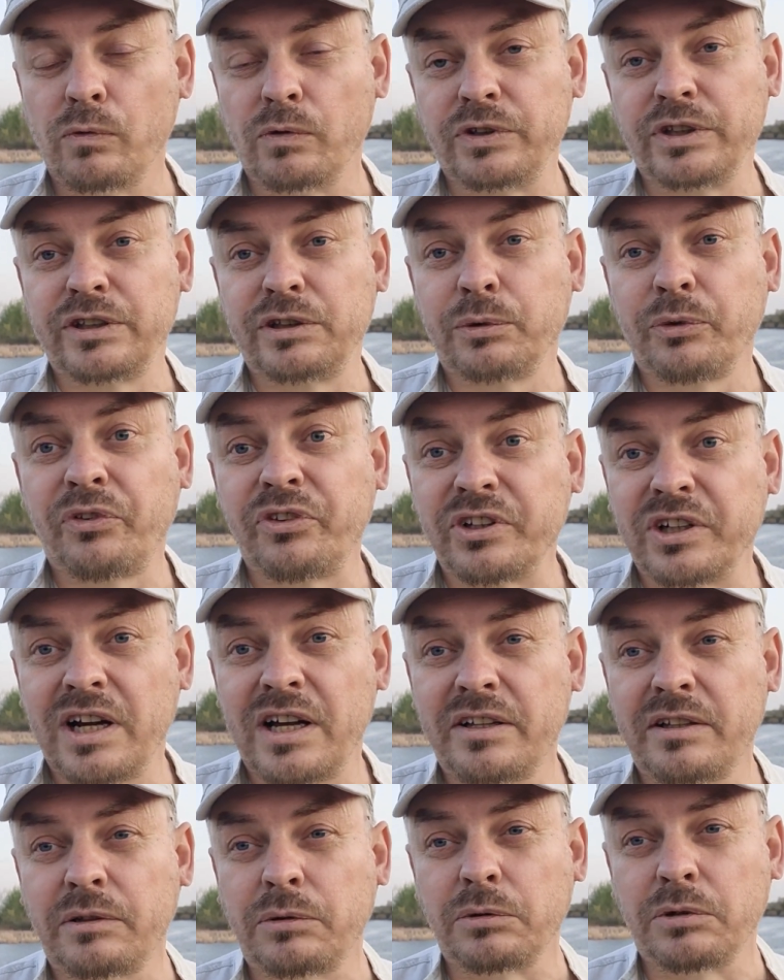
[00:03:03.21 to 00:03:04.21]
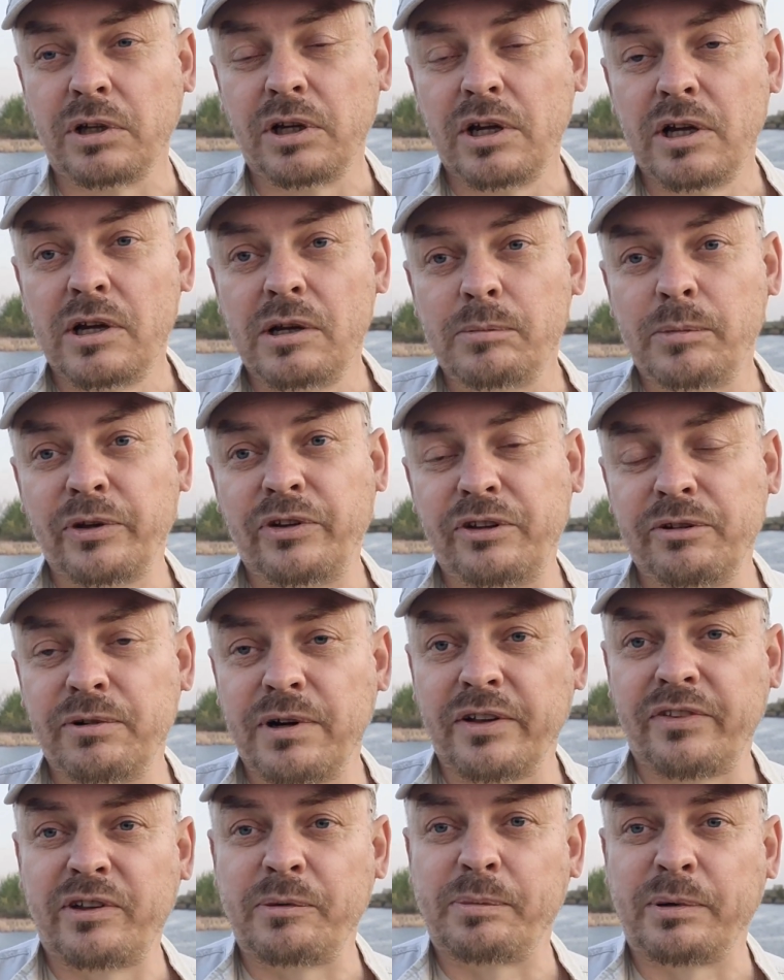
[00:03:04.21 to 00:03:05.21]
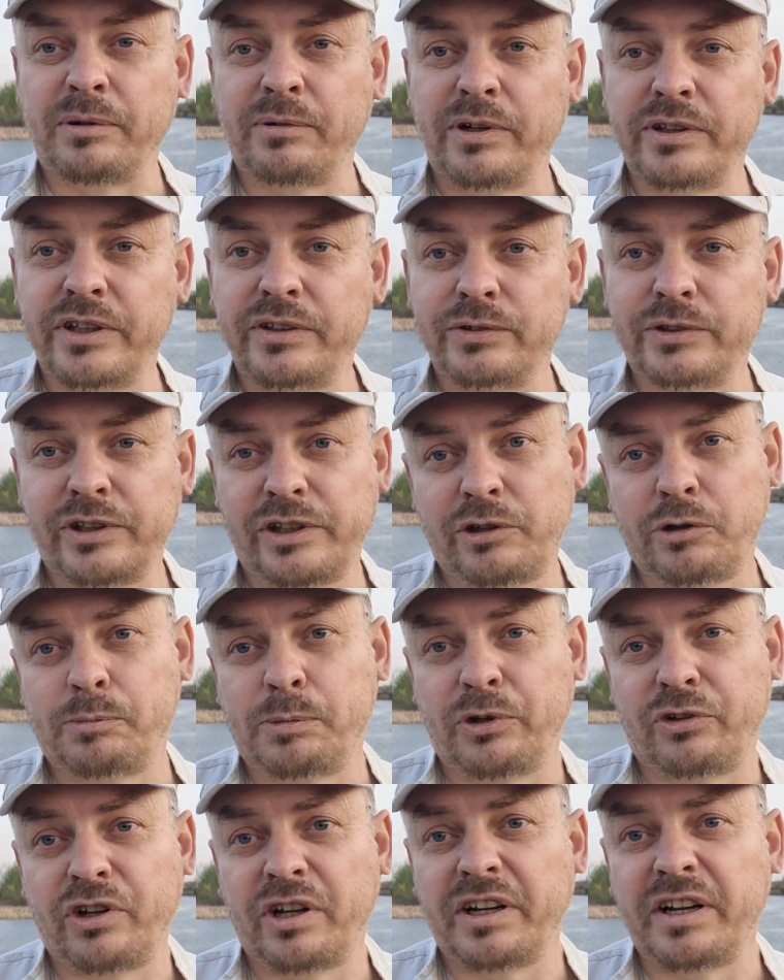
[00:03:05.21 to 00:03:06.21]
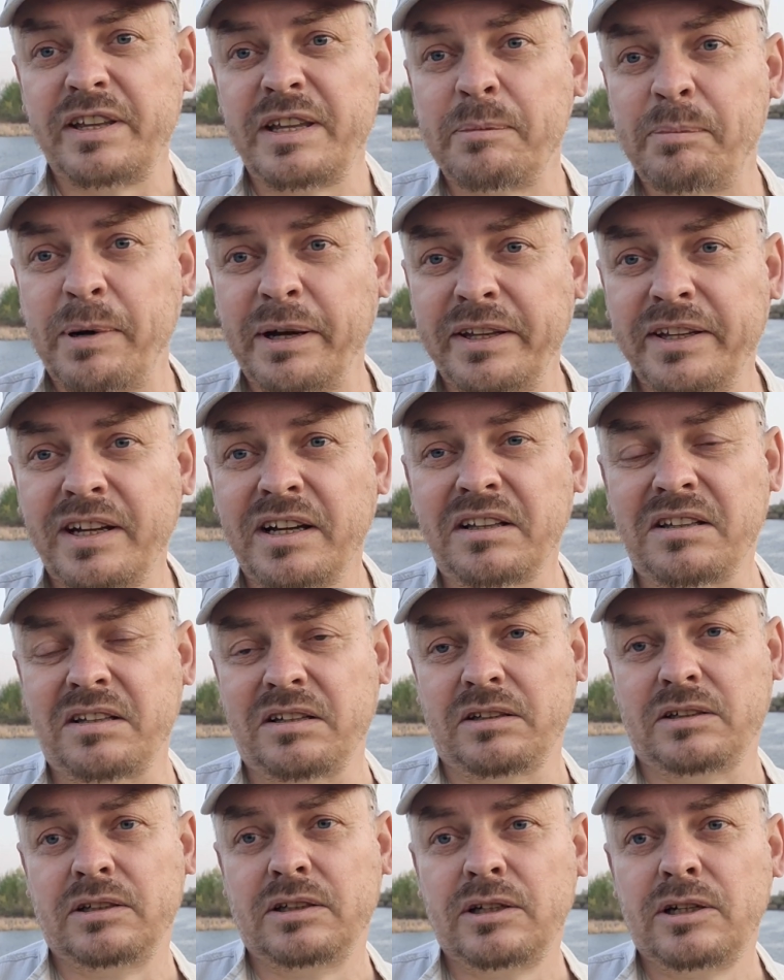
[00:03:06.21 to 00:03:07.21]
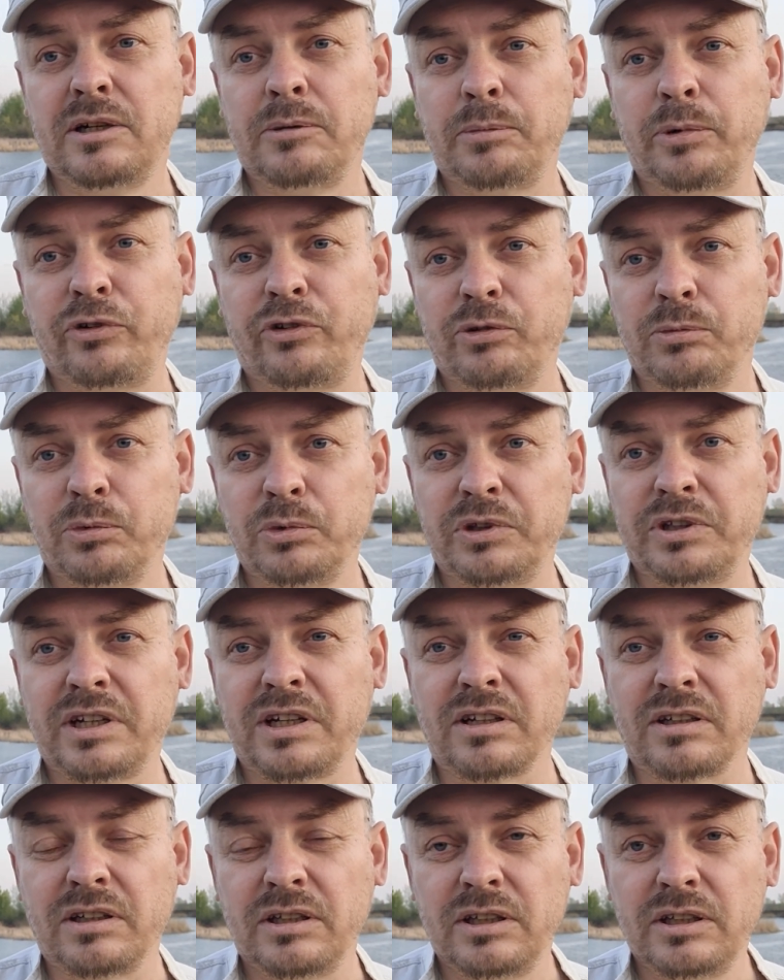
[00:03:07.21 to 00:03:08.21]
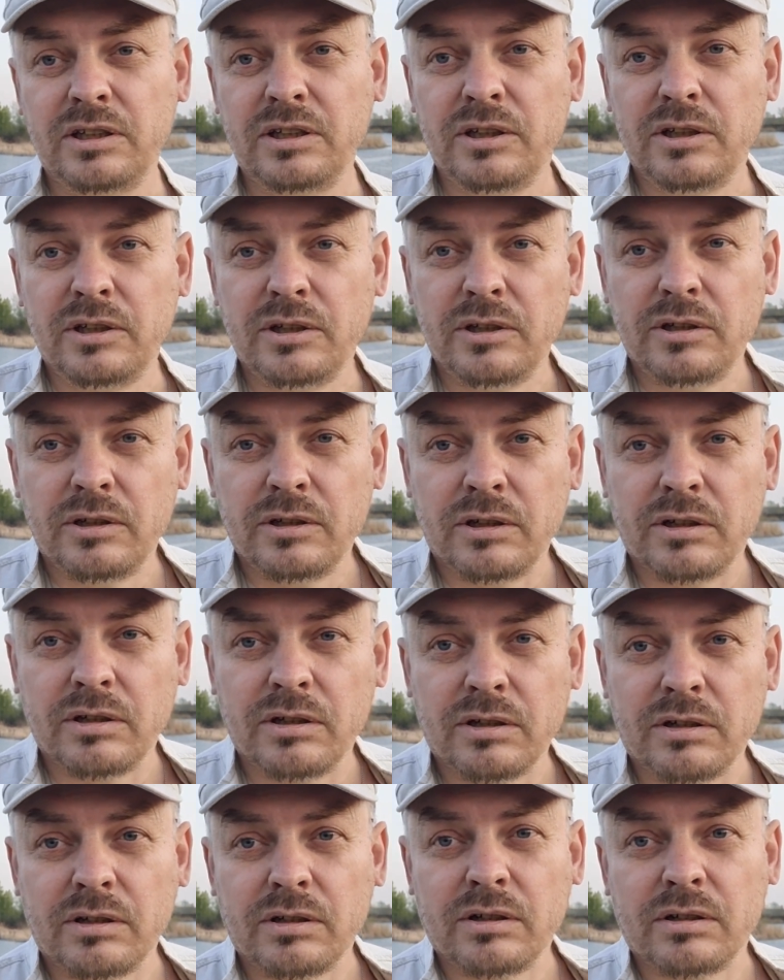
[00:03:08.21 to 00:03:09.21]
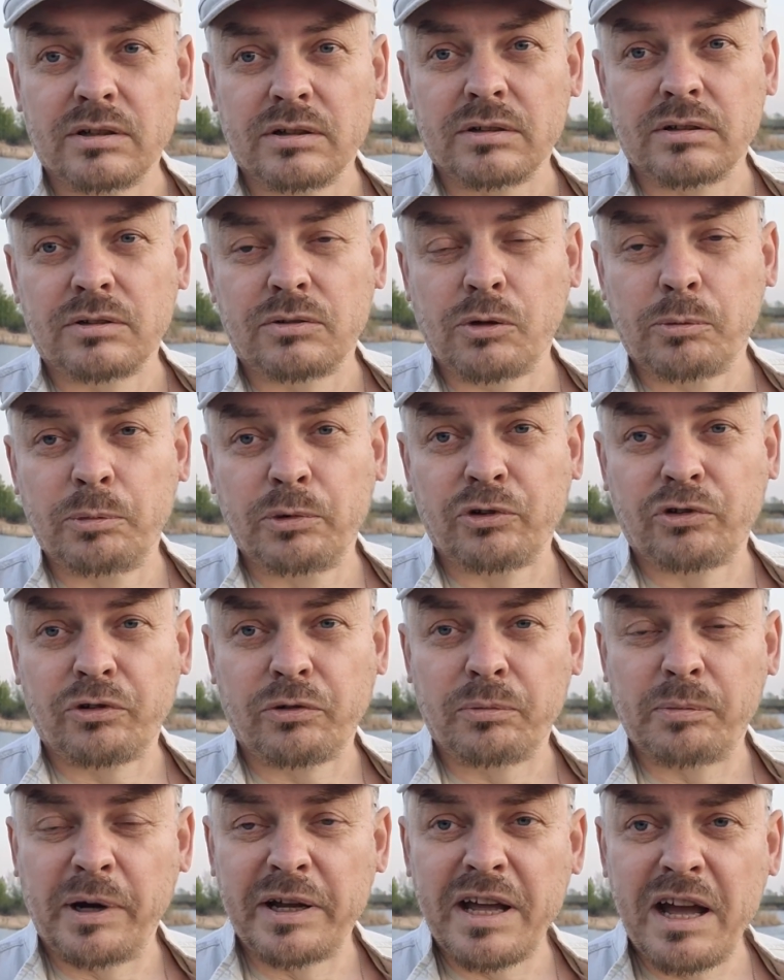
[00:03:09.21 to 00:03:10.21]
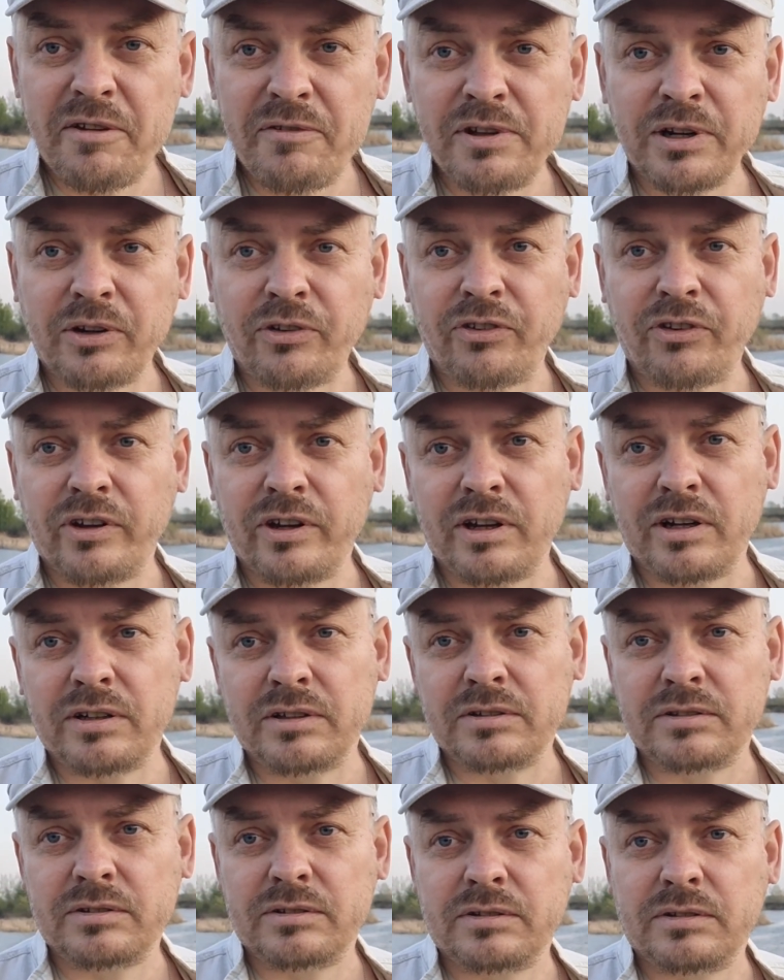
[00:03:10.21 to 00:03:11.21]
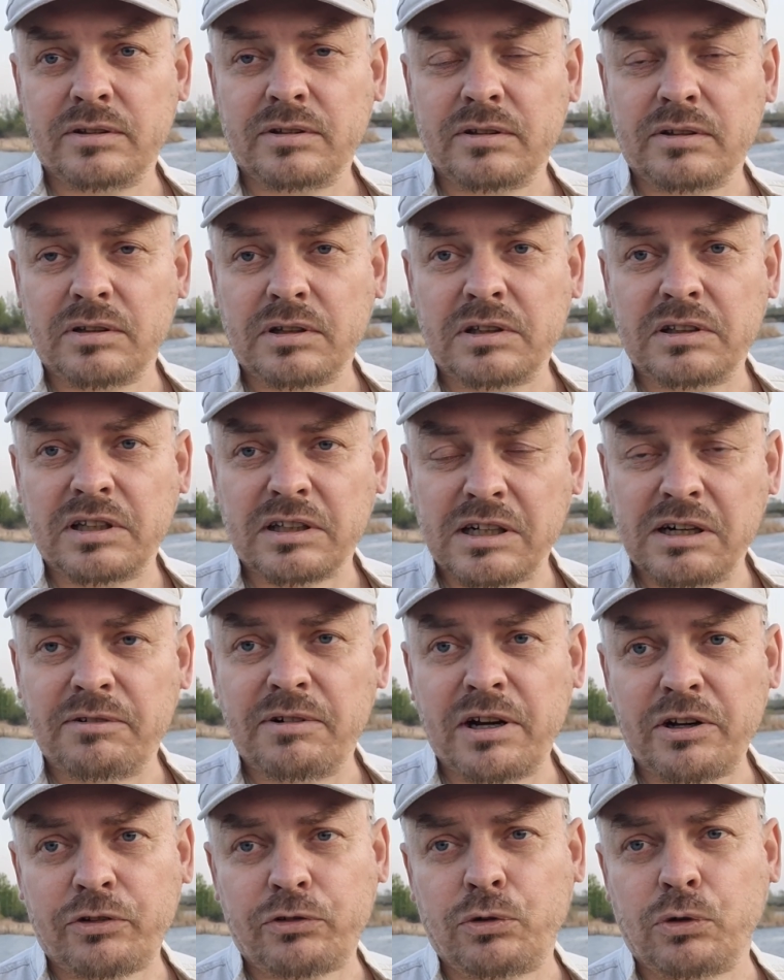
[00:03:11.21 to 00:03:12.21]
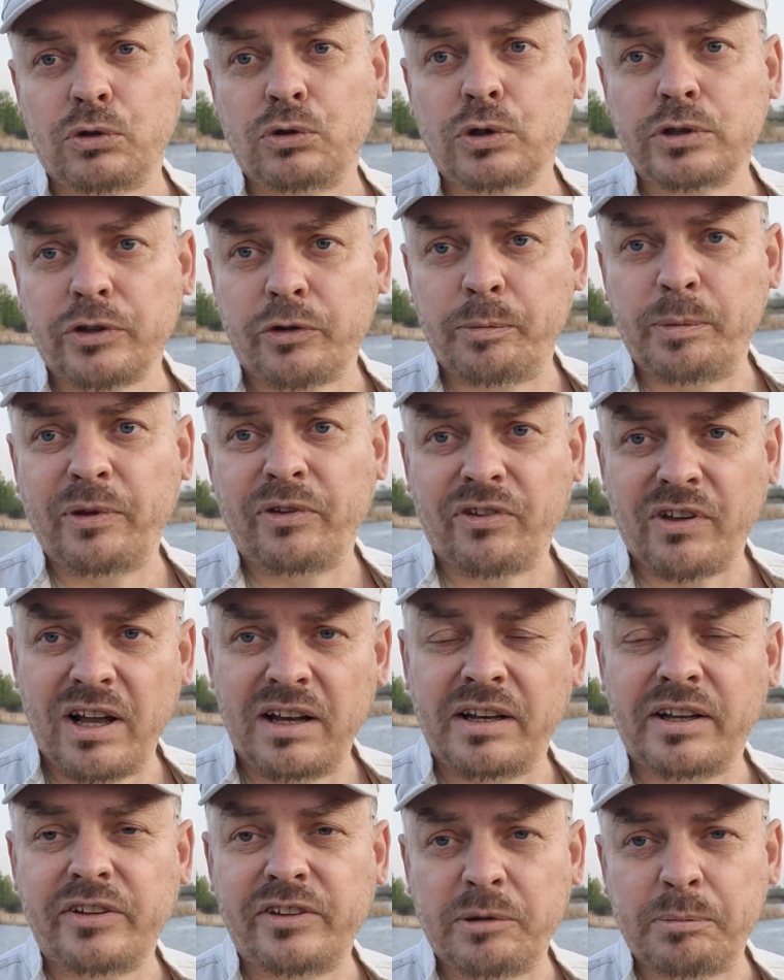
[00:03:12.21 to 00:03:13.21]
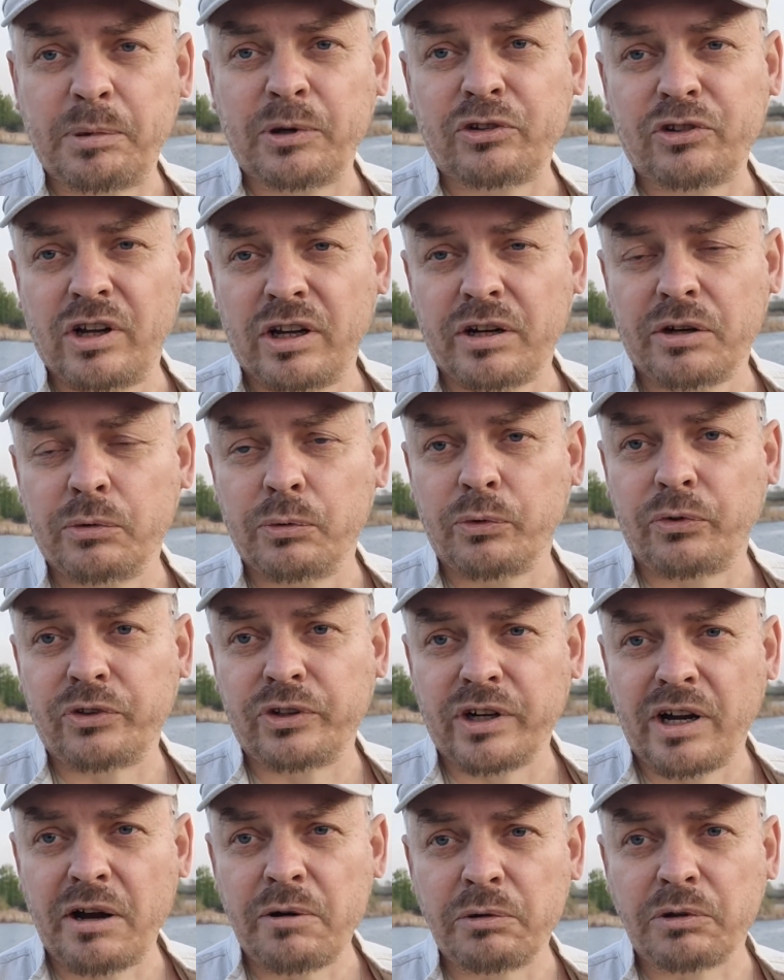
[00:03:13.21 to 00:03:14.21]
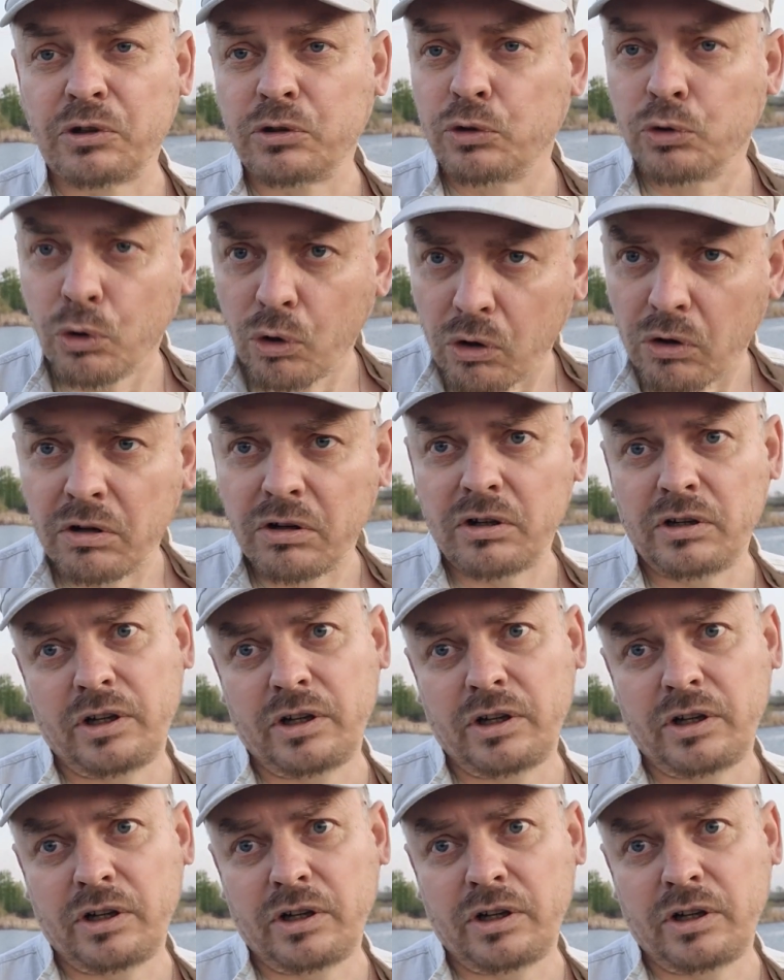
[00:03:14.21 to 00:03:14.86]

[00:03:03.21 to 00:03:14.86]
Вот это вот странно. Мотивация проводить вот эти пожары непонятно. Почему так? А, то бишь, моя версия ну, такова, что кто-то специально эти пожары устраивает. Кто?